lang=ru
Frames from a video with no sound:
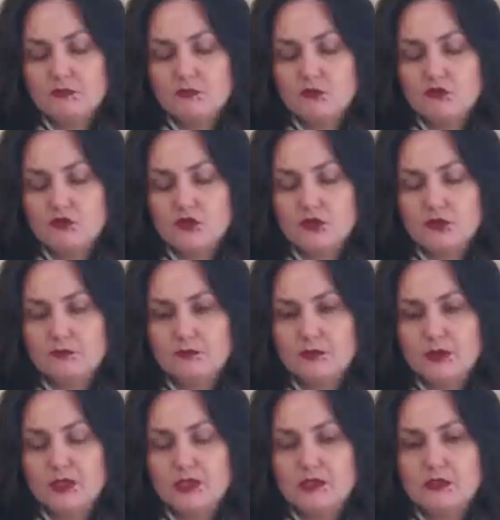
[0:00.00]

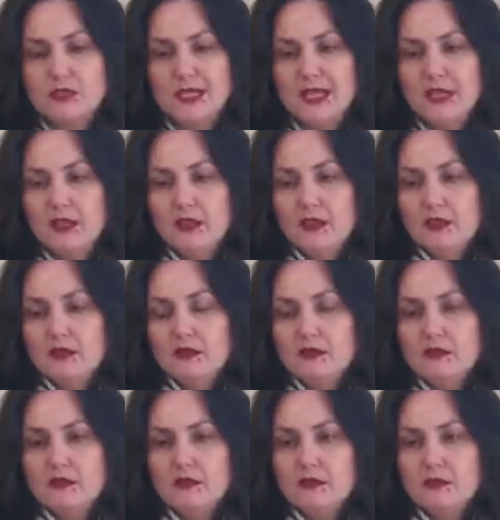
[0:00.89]
может быть,
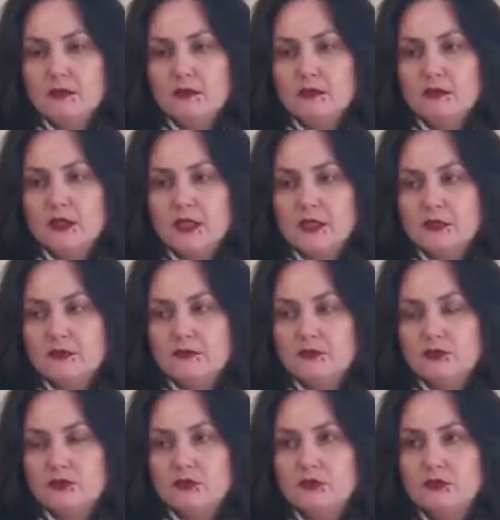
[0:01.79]
э, как-то
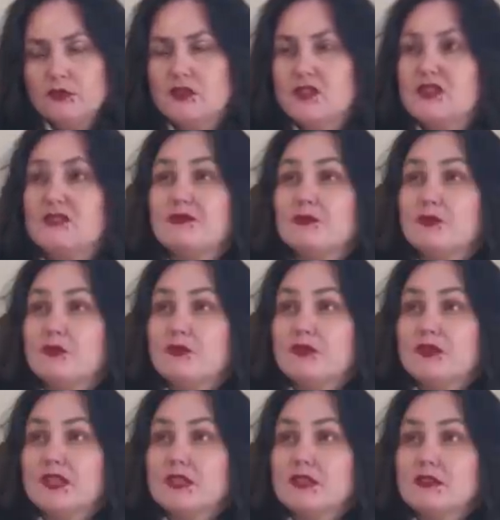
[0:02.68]
вот идти в
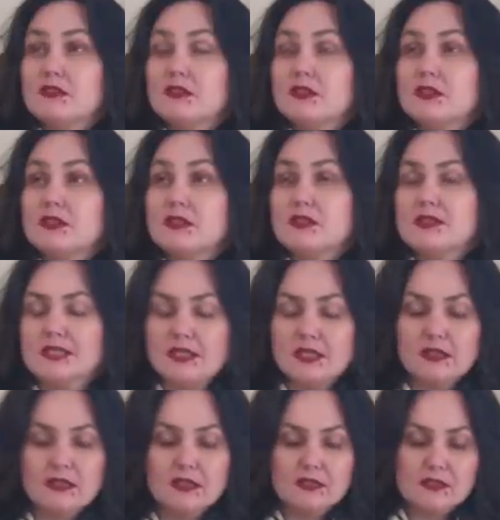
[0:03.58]
новое, где-то есть
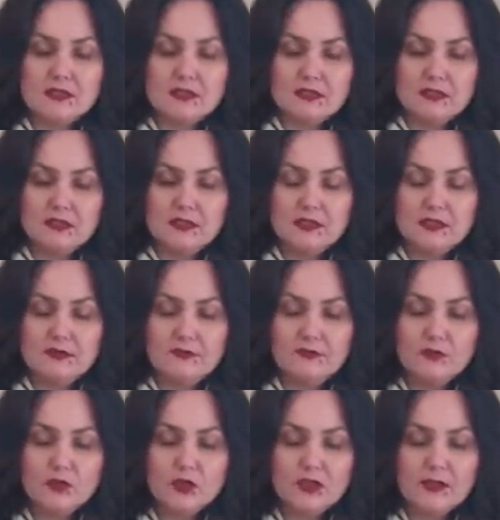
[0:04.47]
страхи, где-то
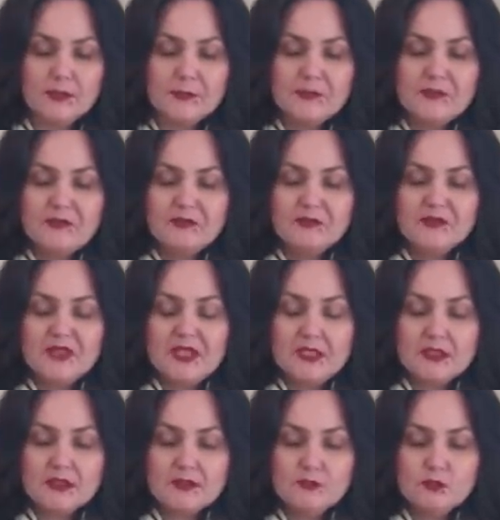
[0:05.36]
некомфортно.
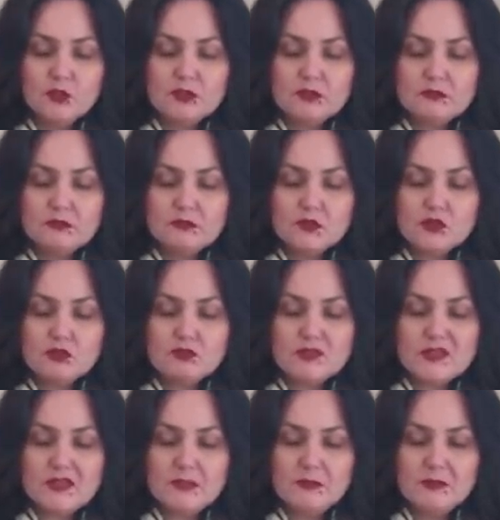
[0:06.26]
Так вот, э, что
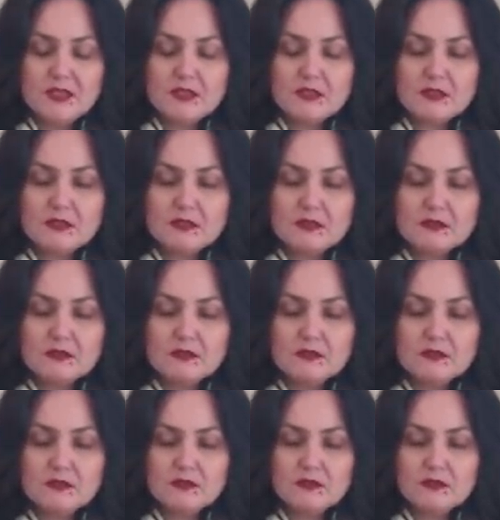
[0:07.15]
стремится?
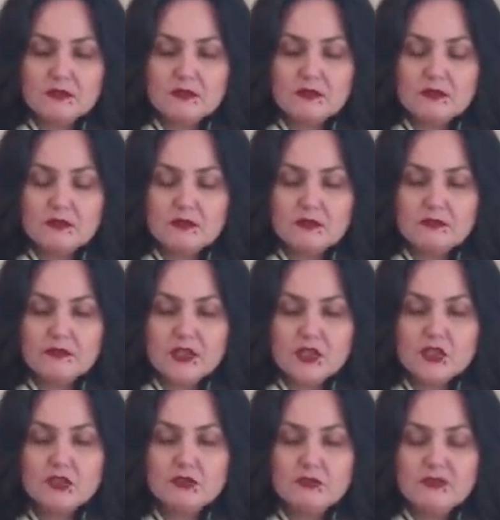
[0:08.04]
Э,
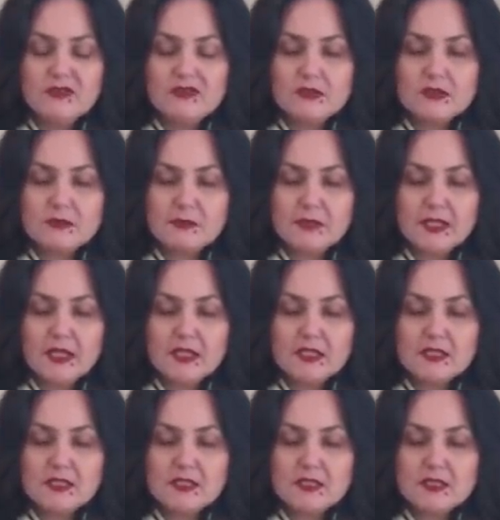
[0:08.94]
ваше новое
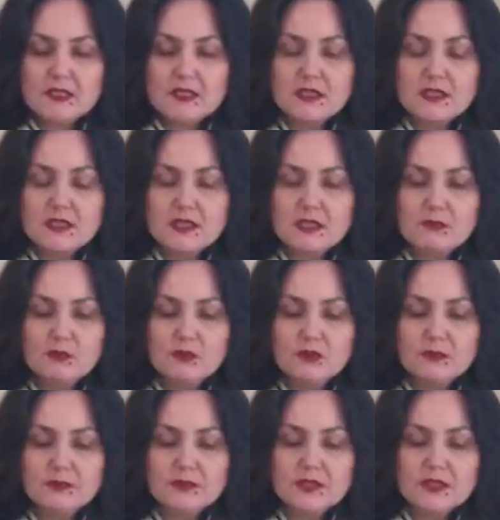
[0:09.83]
восприятие. Здесь как
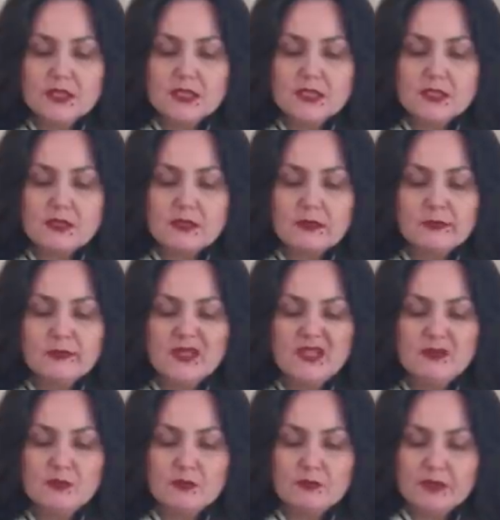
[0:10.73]
будто бы, знаете, как
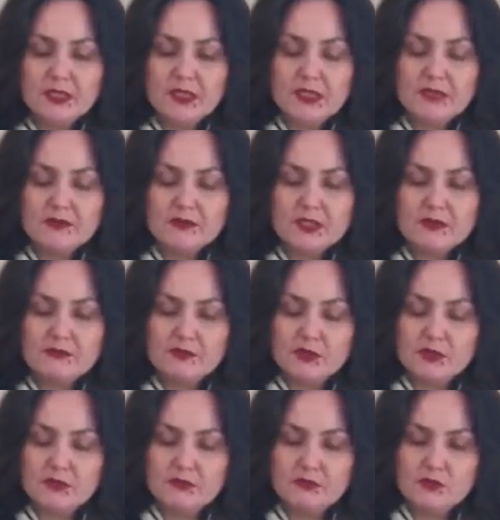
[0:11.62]
минимум появится
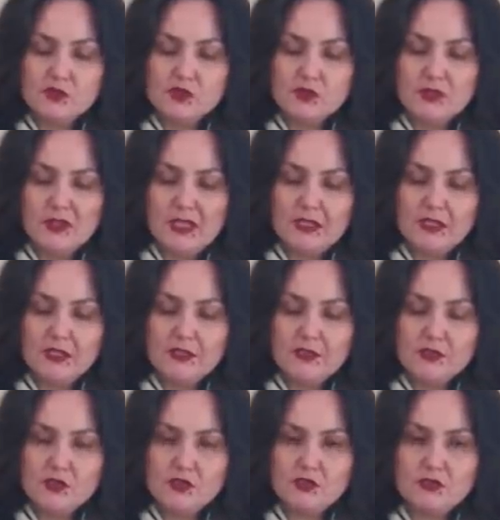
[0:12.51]
вот это вот
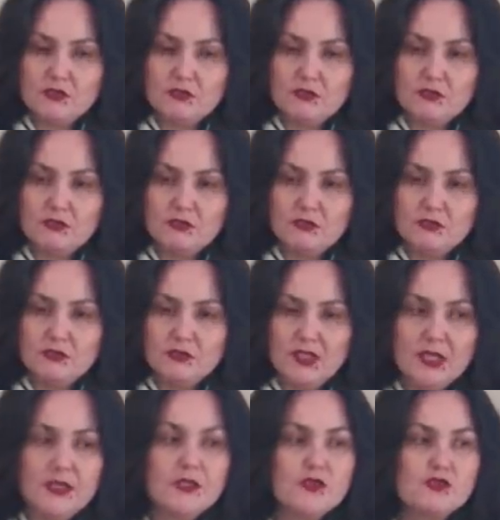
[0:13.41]
желание, что
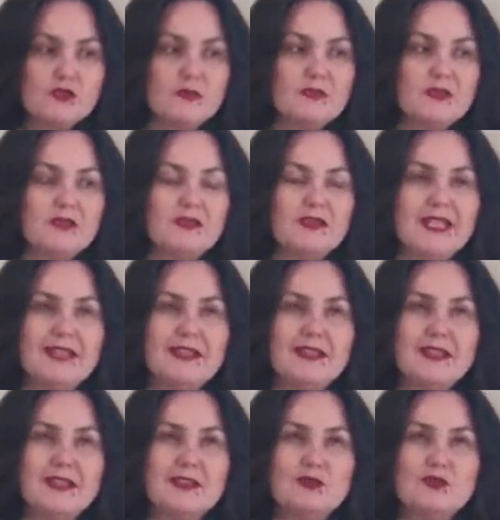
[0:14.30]
я хочу
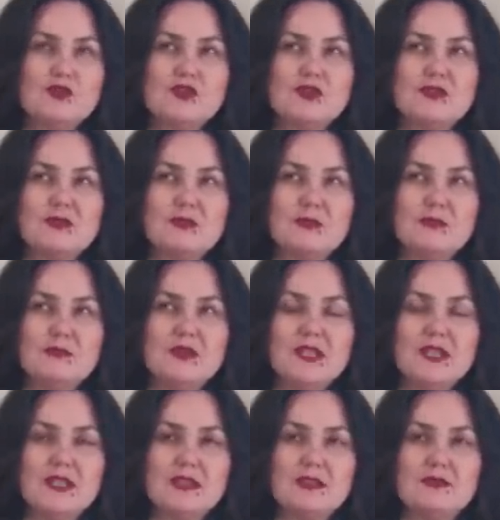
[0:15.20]
обновления. Это очень
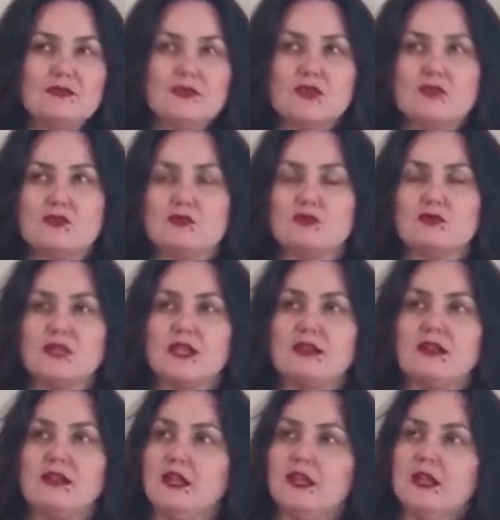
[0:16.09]
напоминает весну,
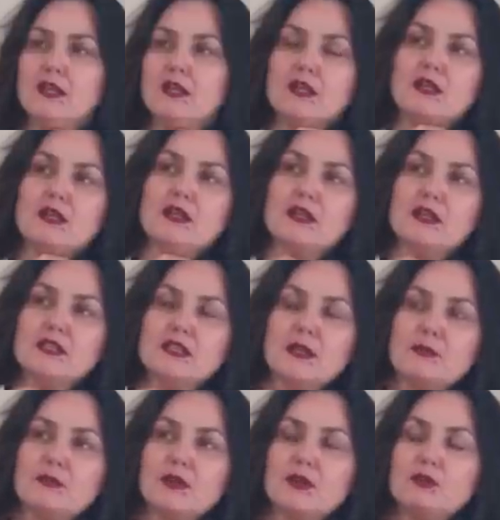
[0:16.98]
да?
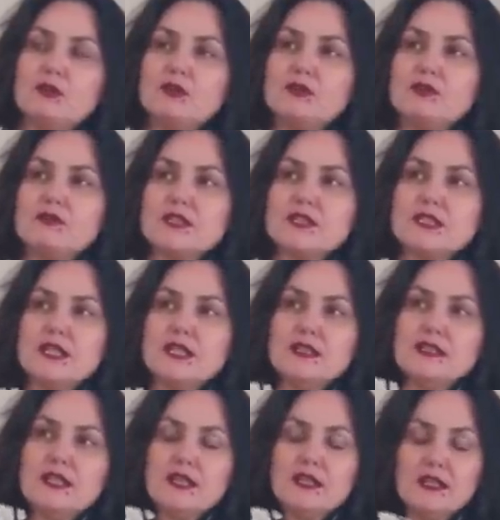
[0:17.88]
Когда приходит
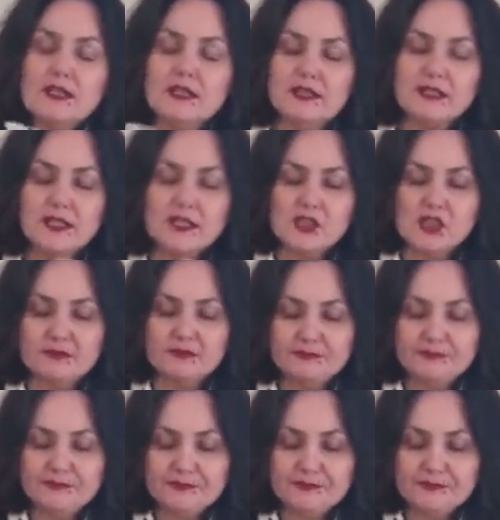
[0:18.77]
весна, так или иначе,